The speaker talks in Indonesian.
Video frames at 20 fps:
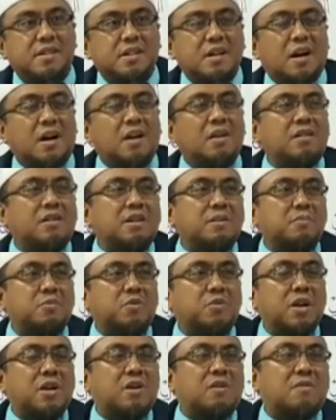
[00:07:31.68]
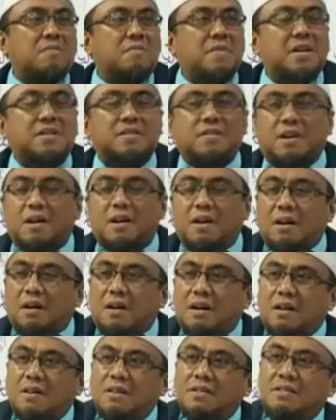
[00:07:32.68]
kalau di bulan
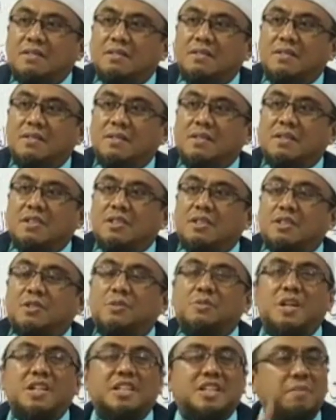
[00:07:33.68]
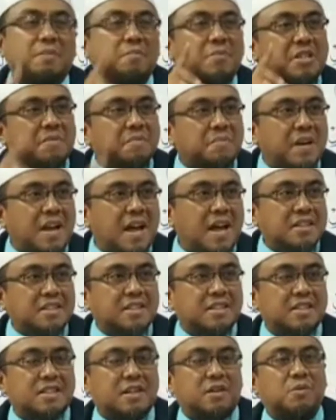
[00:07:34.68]
Ramadan sudah jam 11
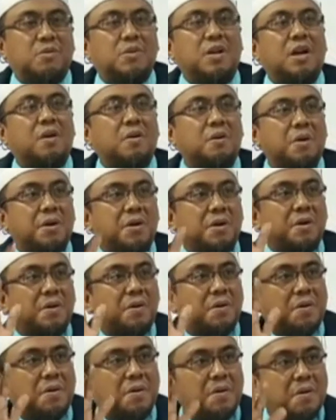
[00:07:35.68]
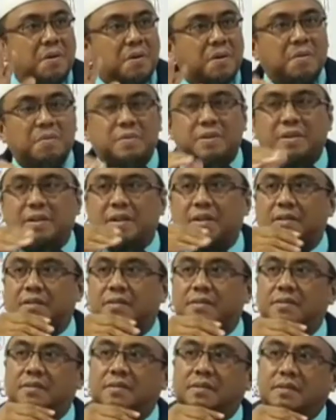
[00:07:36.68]
saja, udah loyo bener.
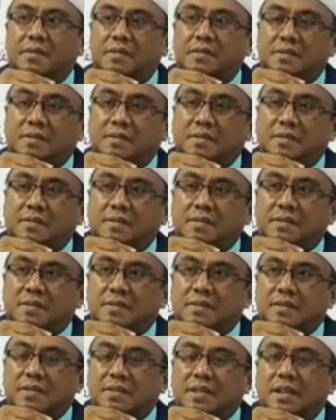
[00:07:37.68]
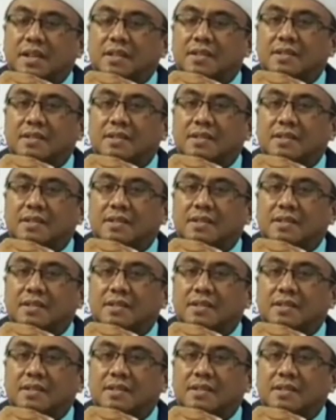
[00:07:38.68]
Ya.